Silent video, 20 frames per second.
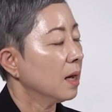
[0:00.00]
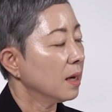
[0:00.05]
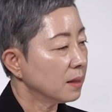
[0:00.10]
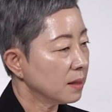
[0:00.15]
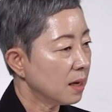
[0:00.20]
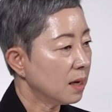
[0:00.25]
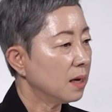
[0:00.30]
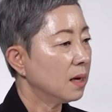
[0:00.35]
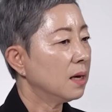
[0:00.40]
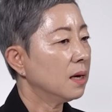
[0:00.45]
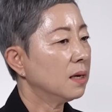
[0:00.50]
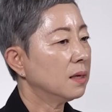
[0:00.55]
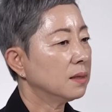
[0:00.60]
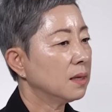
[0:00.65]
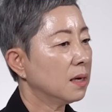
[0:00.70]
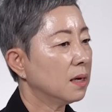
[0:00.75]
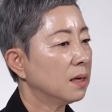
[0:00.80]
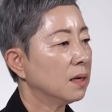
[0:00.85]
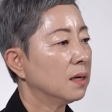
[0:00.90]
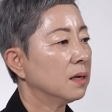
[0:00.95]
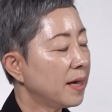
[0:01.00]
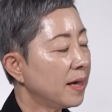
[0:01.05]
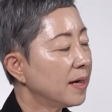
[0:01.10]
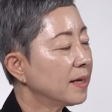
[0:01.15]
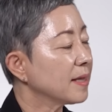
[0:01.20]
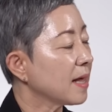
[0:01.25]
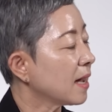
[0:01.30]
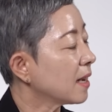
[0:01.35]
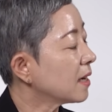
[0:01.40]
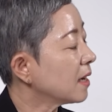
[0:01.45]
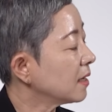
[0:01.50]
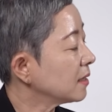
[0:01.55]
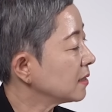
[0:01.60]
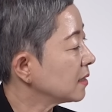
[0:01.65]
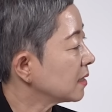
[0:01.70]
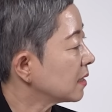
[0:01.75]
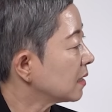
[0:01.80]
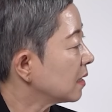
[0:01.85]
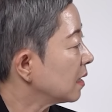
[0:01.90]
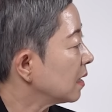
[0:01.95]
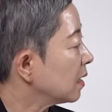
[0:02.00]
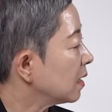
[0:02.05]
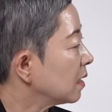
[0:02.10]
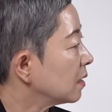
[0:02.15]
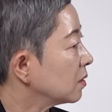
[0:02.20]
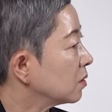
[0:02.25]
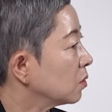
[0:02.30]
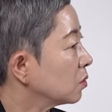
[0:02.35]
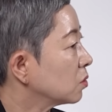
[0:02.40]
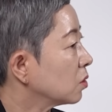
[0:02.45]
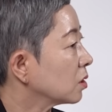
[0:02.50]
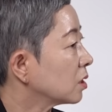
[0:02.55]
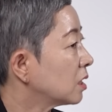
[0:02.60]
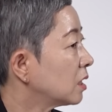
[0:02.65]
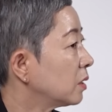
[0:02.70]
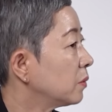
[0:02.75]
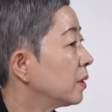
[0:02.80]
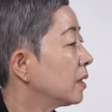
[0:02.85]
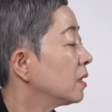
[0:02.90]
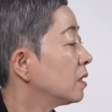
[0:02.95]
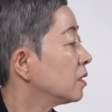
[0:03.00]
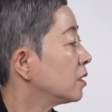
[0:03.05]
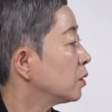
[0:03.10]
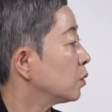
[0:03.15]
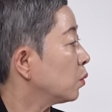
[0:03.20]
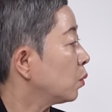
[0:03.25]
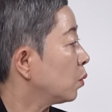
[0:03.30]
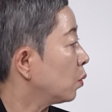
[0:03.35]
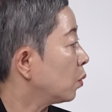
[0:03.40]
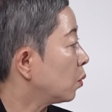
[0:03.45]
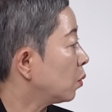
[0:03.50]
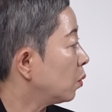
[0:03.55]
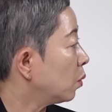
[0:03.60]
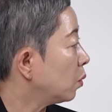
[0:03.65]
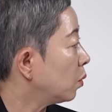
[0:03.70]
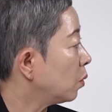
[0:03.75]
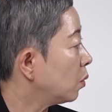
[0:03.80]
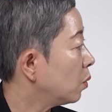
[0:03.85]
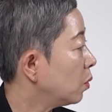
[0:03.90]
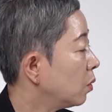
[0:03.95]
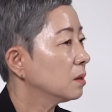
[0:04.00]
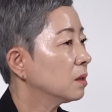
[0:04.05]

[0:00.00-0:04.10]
하나하나 해 나가니까 어떤 기회들이 오고 음.